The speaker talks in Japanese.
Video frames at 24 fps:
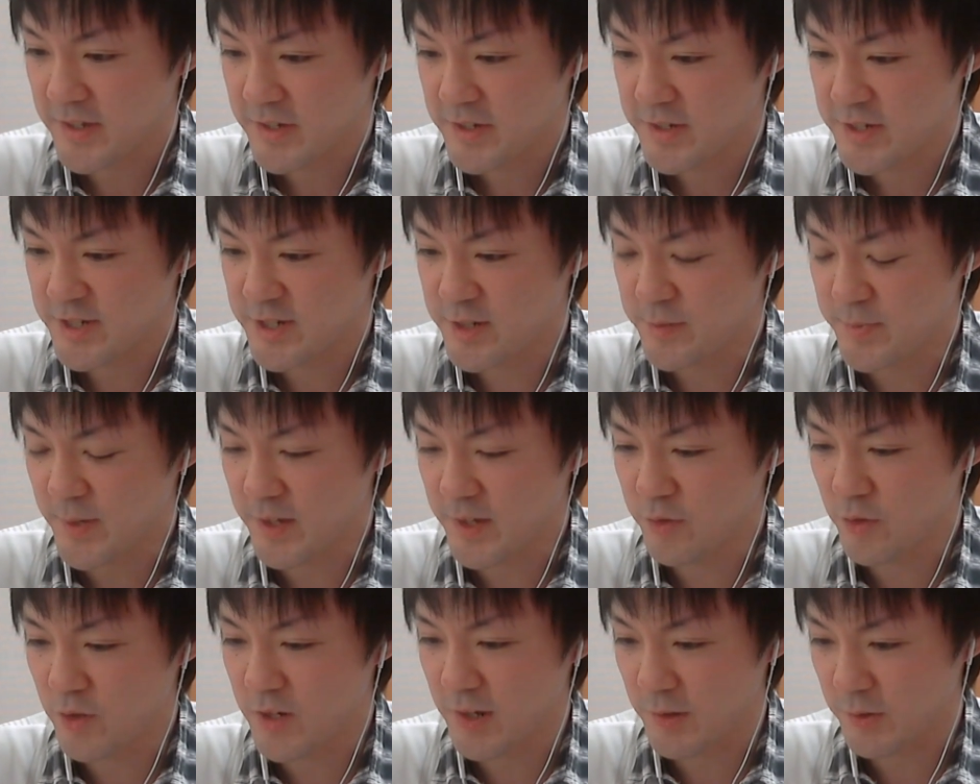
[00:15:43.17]

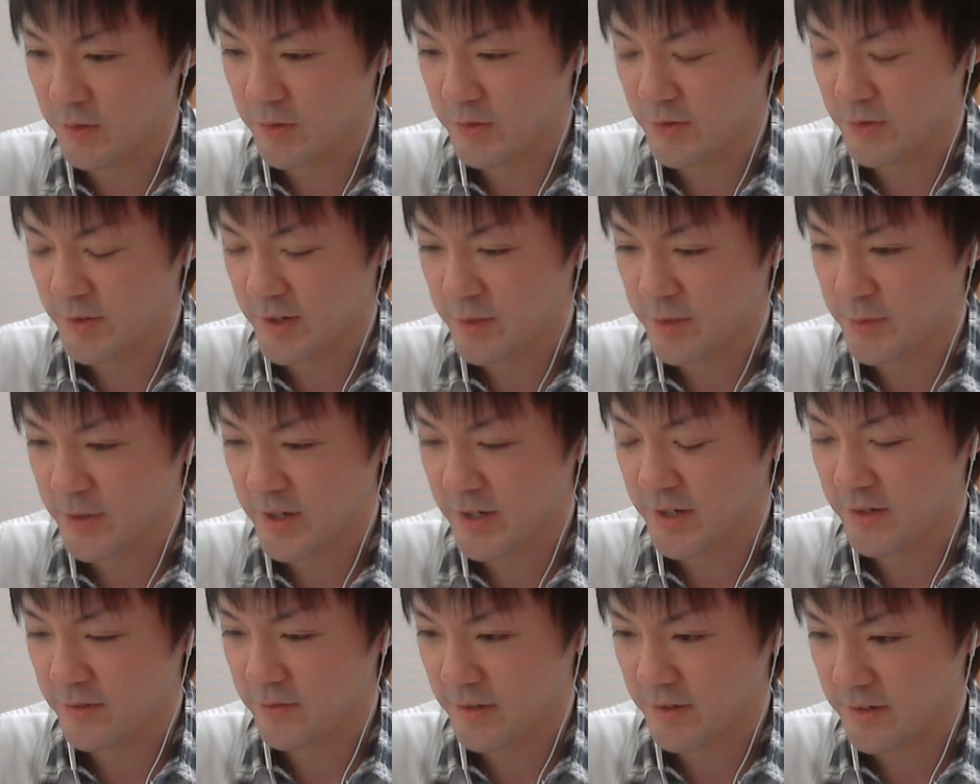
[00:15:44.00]
芝ドラゴンとかにも
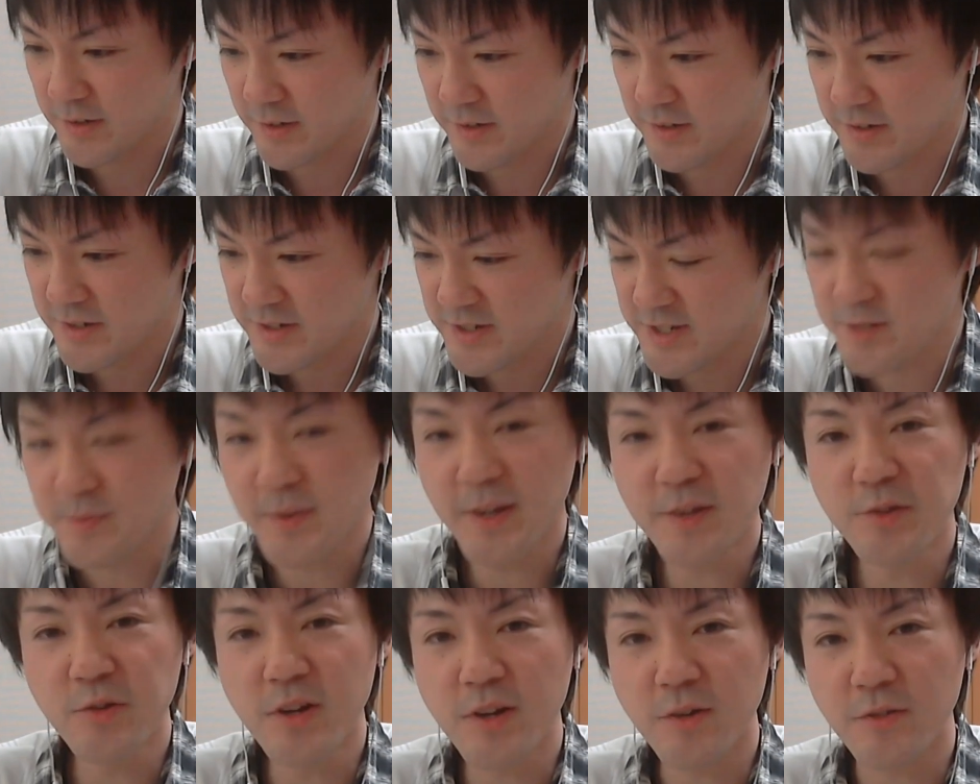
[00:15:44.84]
入んのかな
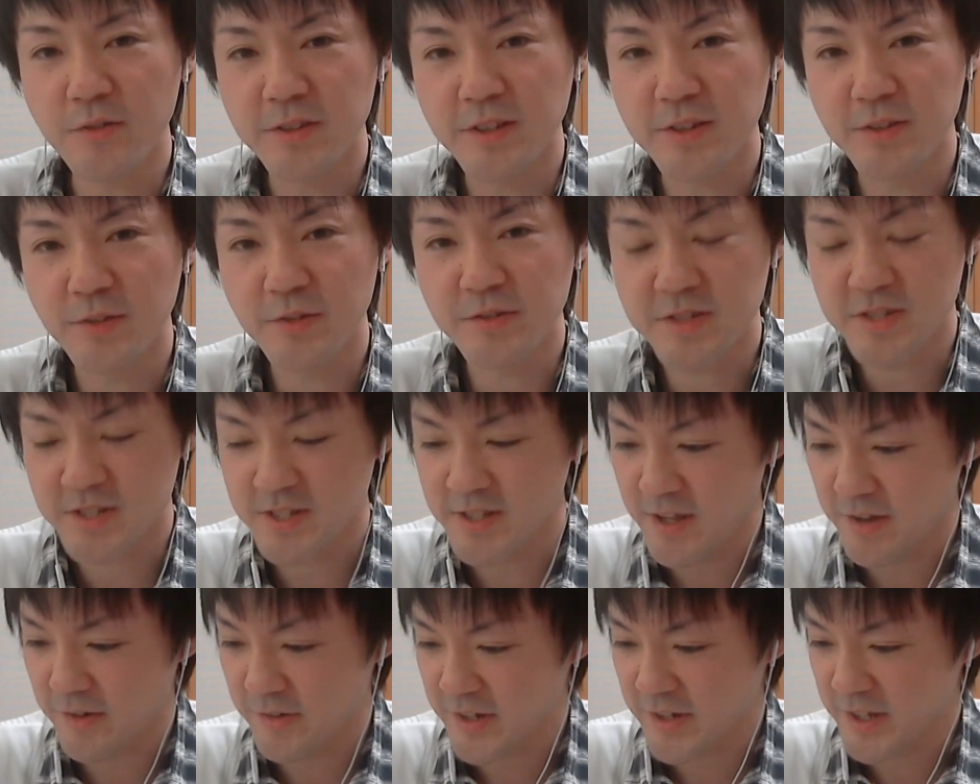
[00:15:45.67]
芝ドラゴンってどっち
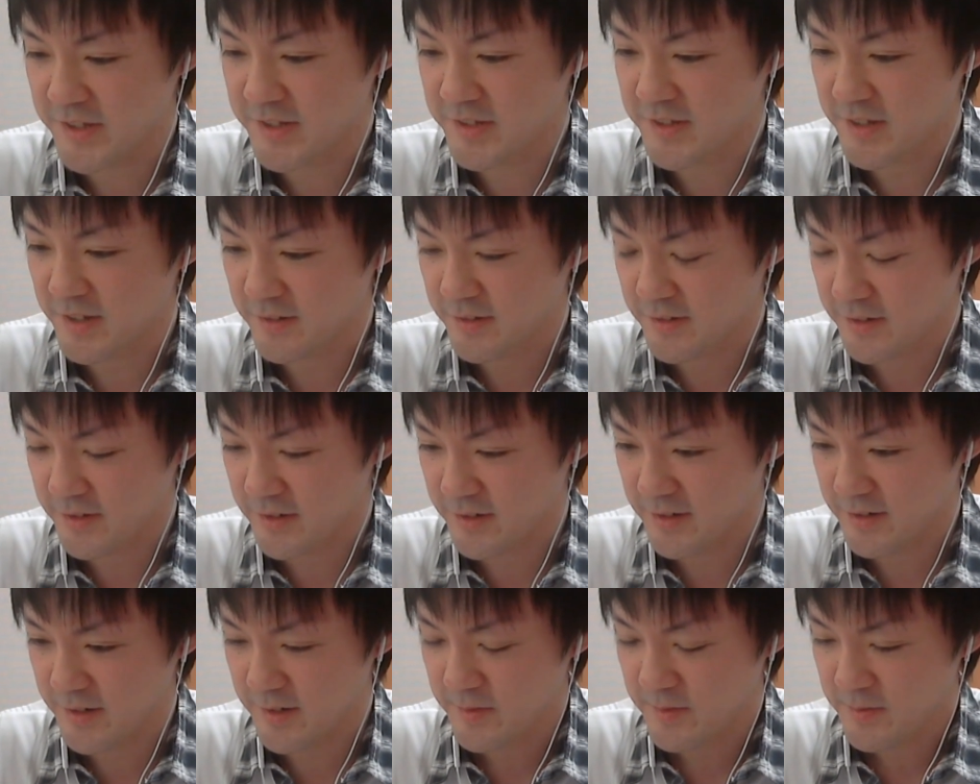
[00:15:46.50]
なんやろ列なのか
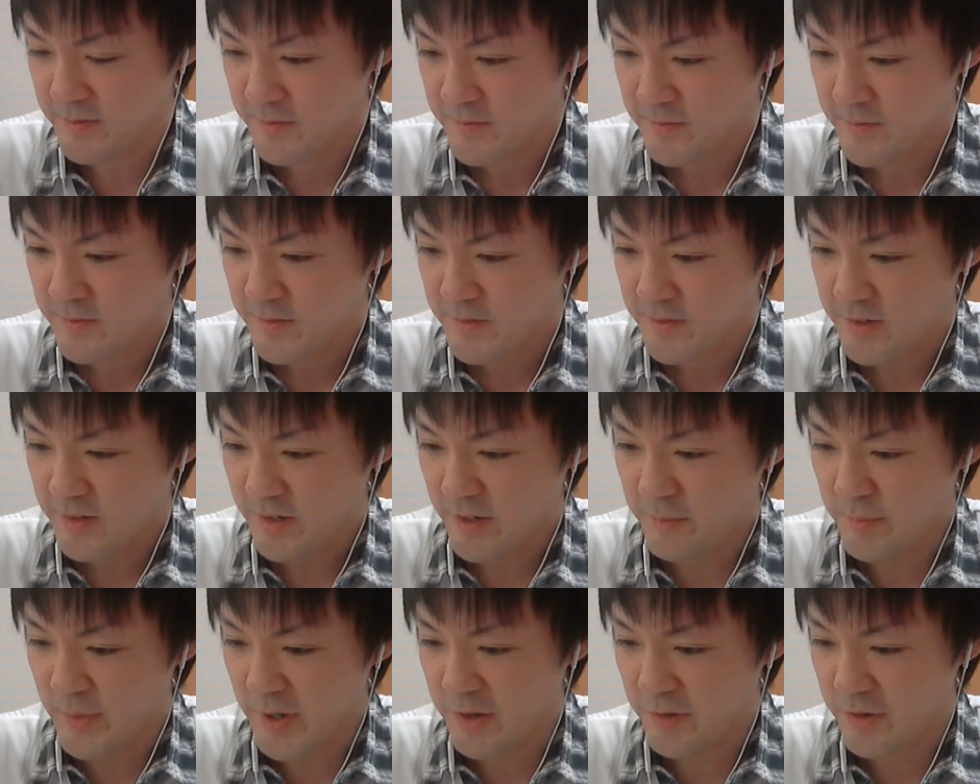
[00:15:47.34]
なあれ。
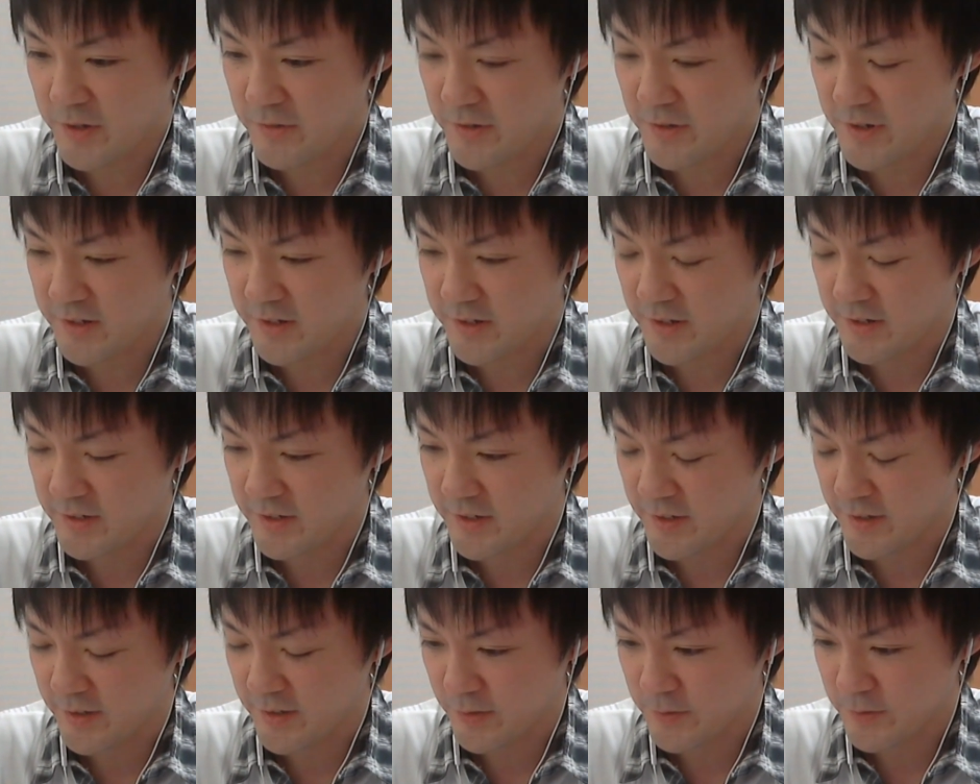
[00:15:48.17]
あんまり俺分からへん
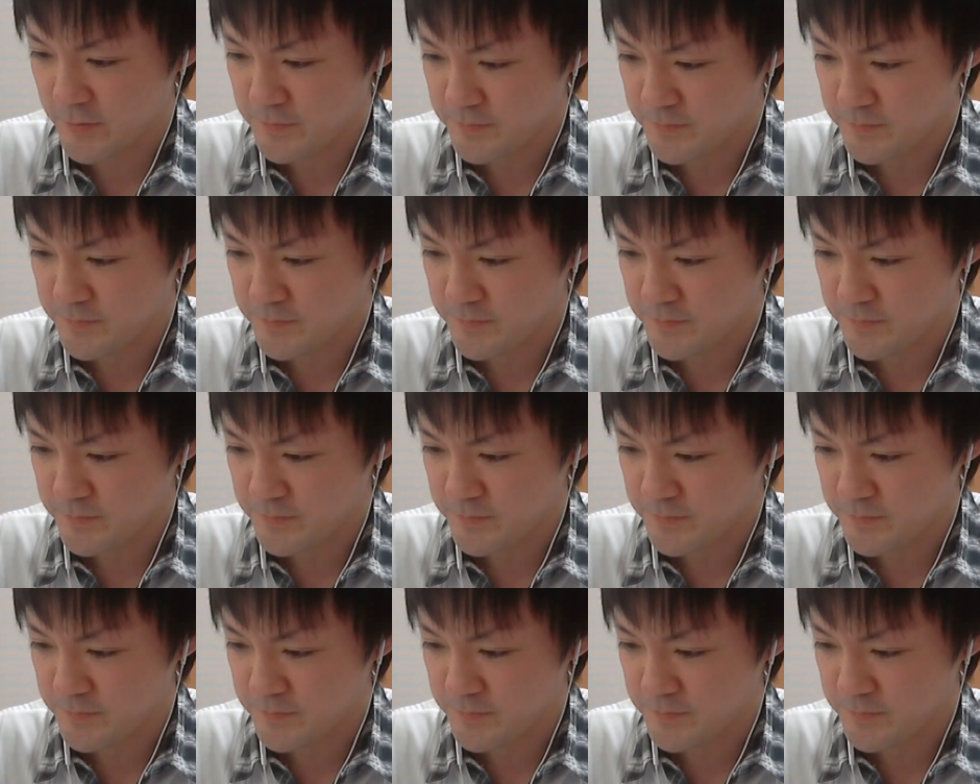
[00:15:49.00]
ねんけど。